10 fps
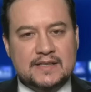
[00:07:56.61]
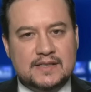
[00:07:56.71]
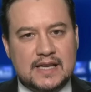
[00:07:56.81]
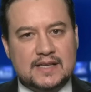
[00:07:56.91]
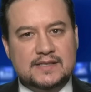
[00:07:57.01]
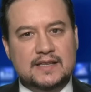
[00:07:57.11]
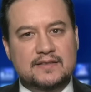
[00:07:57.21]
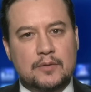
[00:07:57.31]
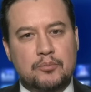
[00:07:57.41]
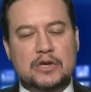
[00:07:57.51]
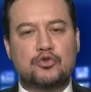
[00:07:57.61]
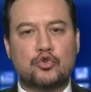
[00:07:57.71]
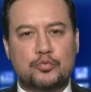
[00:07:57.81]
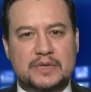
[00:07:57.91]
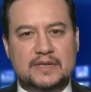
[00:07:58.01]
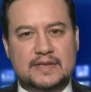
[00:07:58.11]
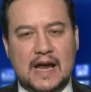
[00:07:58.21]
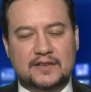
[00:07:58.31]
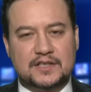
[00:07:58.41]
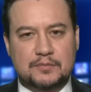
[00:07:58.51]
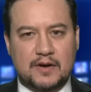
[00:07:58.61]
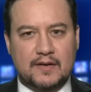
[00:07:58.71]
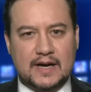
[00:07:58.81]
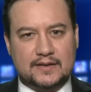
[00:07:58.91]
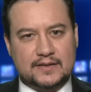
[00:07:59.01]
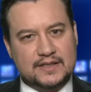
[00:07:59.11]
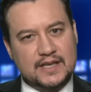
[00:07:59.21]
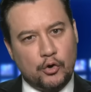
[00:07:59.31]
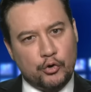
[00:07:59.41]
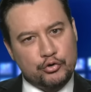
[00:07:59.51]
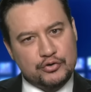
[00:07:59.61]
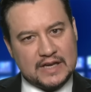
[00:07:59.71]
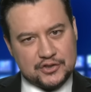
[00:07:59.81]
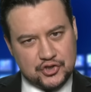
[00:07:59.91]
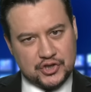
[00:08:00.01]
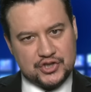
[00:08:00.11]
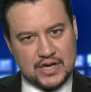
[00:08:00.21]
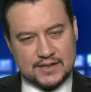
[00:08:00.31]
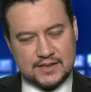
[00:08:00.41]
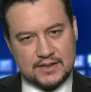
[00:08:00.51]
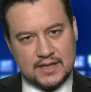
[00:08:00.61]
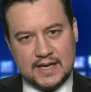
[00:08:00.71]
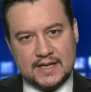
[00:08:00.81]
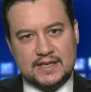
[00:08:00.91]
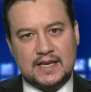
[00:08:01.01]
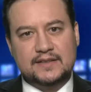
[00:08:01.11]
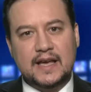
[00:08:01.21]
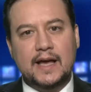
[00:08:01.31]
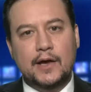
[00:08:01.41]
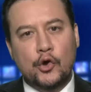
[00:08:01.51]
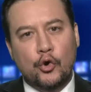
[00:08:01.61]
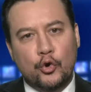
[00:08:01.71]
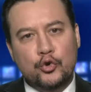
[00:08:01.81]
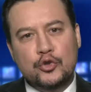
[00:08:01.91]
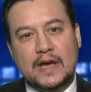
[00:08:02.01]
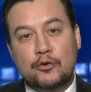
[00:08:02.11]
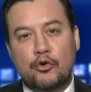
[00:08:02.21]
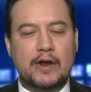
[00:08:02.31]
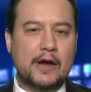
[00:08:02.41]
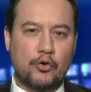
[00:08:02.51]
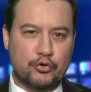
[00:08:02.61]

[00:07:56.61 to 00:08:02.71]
Siyasette meşhur bir tartışma vardır. Ya oyundan çıkacaksın ya da oyuna göre